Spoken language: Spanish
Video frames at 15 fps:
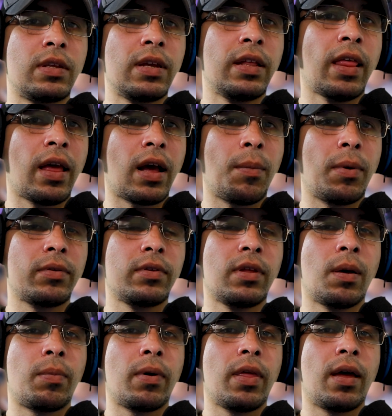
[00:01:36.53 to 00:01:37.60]
tiene la
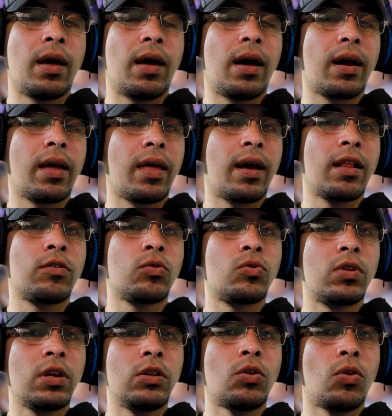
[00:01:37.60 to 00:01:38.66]
capacidad para agregar
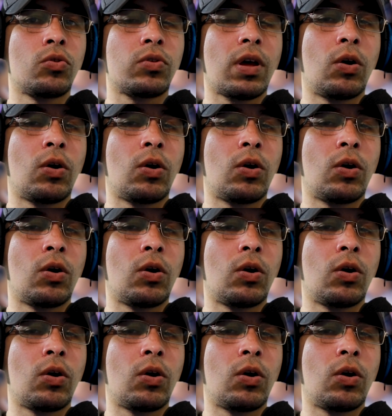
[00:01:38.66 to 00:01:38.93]
subtítulos